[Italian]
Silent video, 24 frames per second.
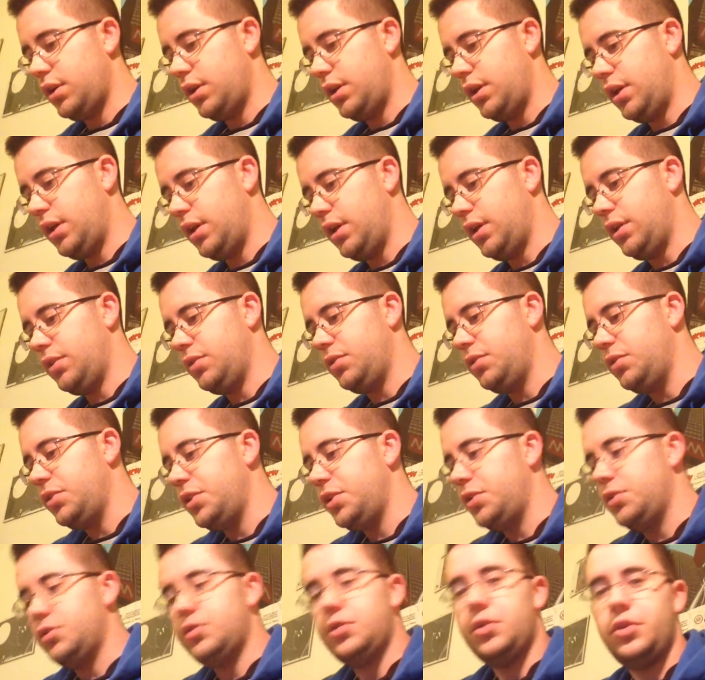e non lo
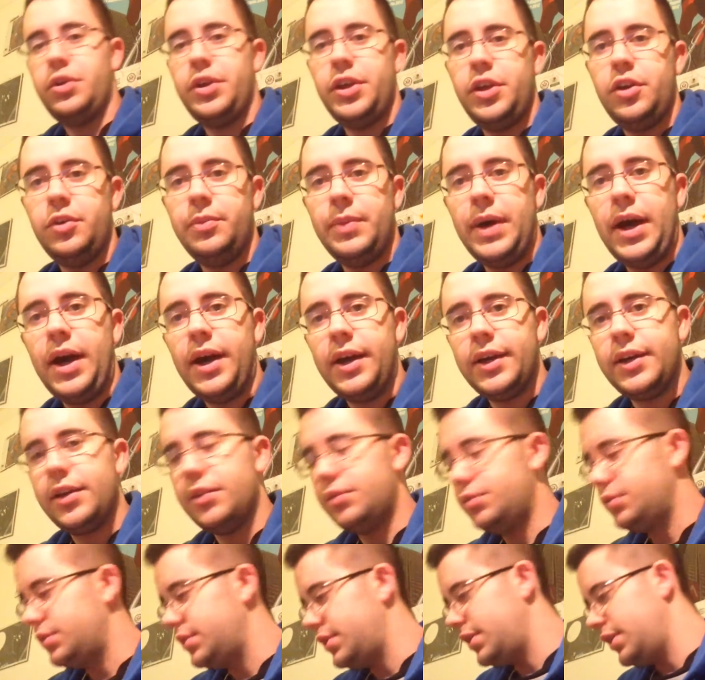dico solo io ma anche
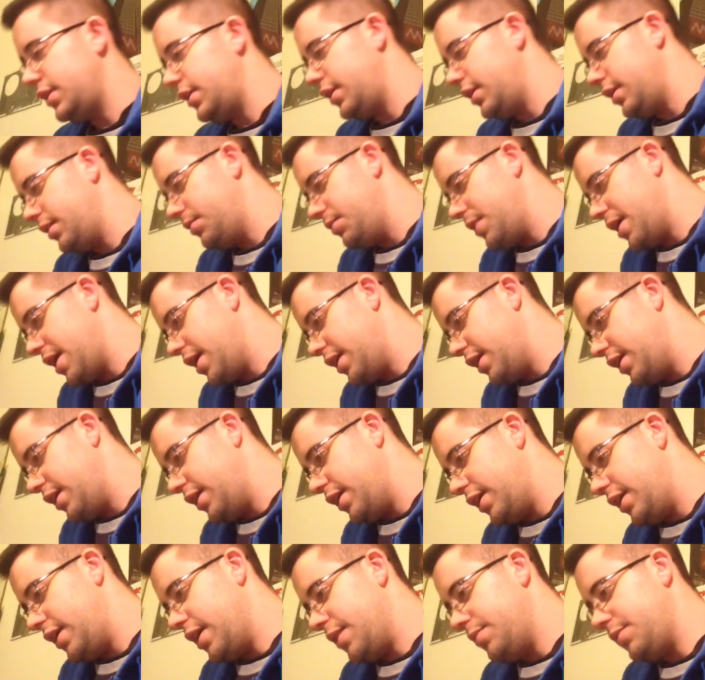tutti i
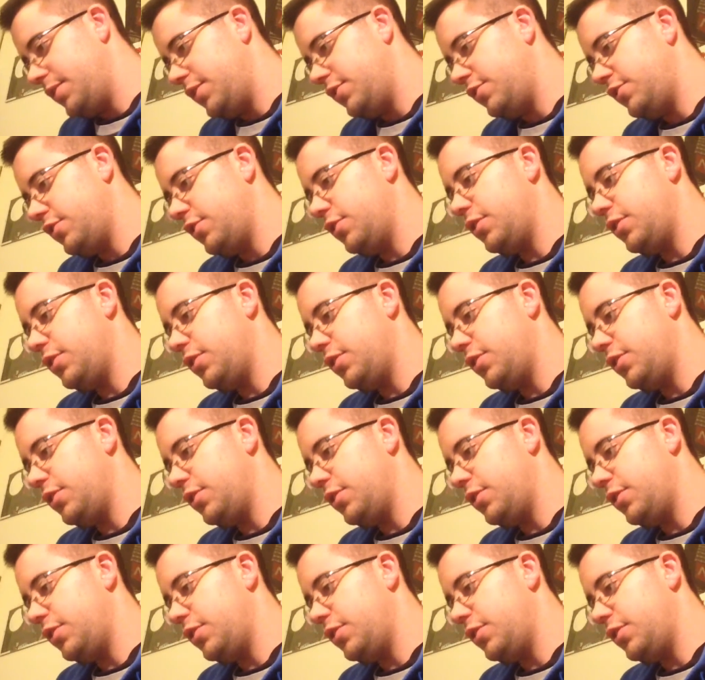miei amici,